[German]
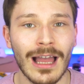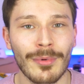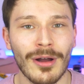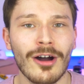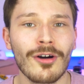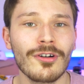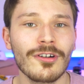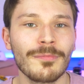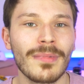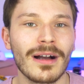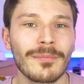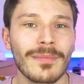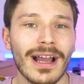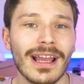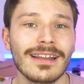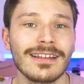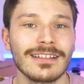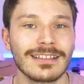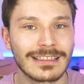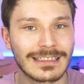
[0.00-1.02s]
Aber auch bei
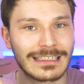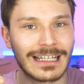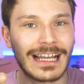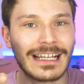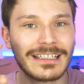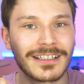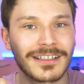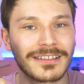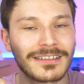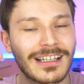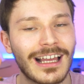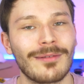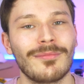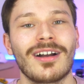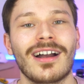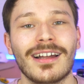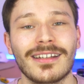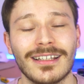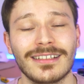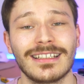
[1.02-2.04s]
meinen kleineren
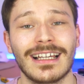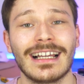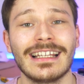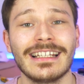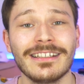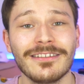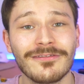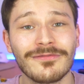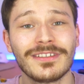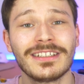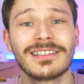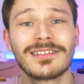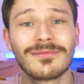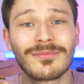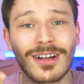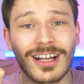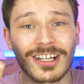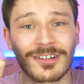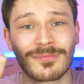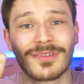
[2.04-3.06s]
Kameradateien, wie
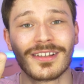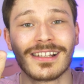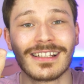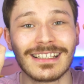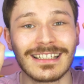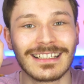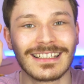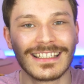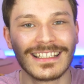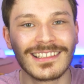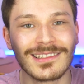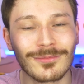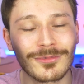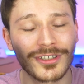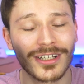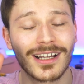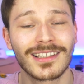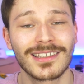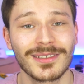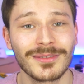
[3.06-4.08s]
zum Beispiel diese
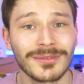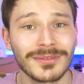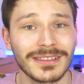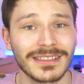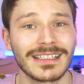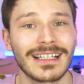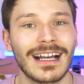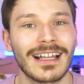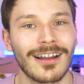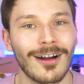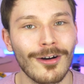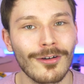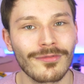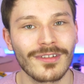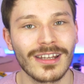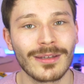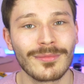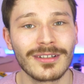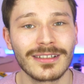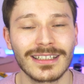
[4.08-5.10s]
Moderation, die ich gerade
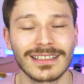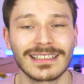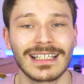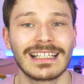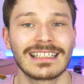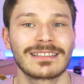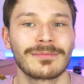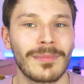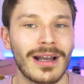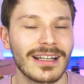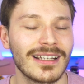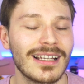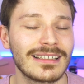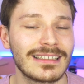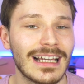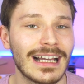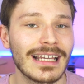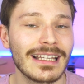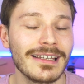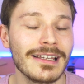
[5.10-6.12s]
aufnehme, das heißt meine
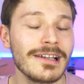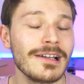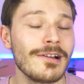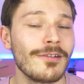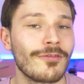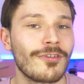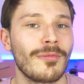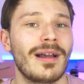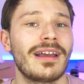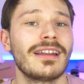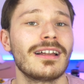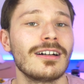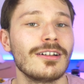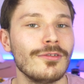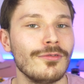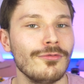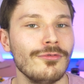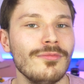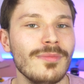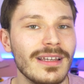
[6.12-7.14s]
Dateien von meiner
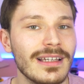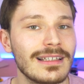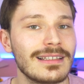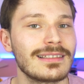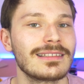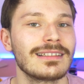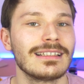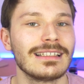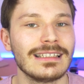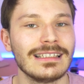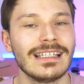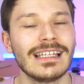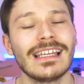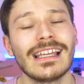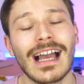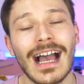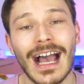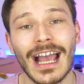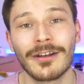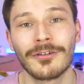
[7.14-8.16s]
Lumix
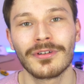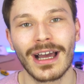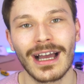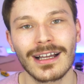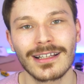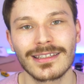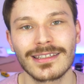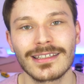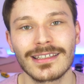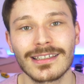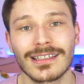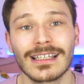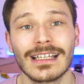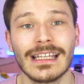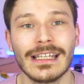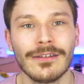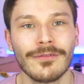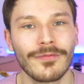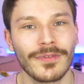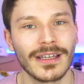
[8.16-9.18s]
G81
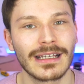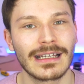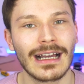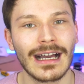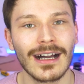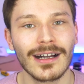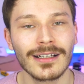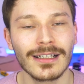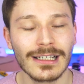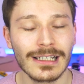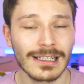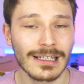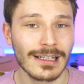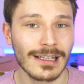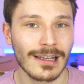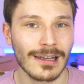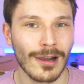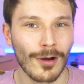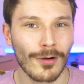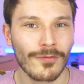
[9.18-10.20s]
in 4K,
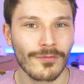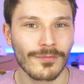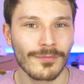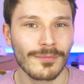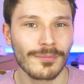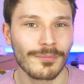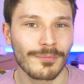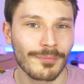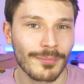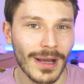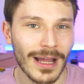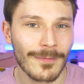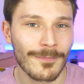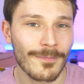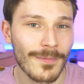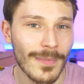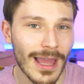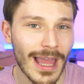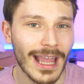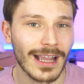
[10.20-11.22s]
laufen
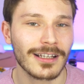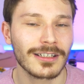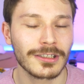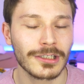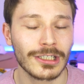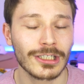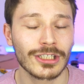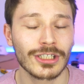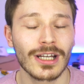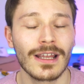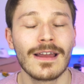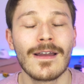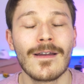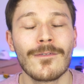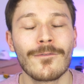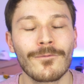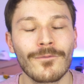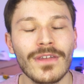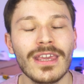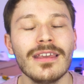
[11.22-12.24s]
beim Hackintosh
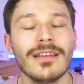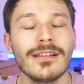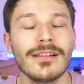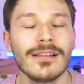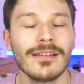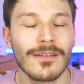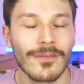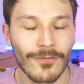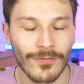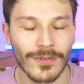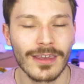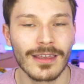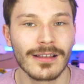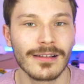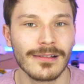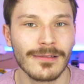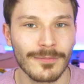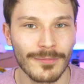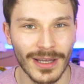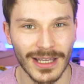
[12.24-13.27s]
viel,
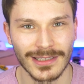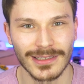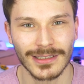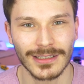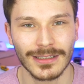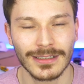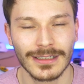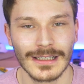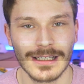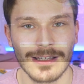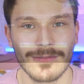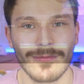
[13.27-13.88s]
viel besser.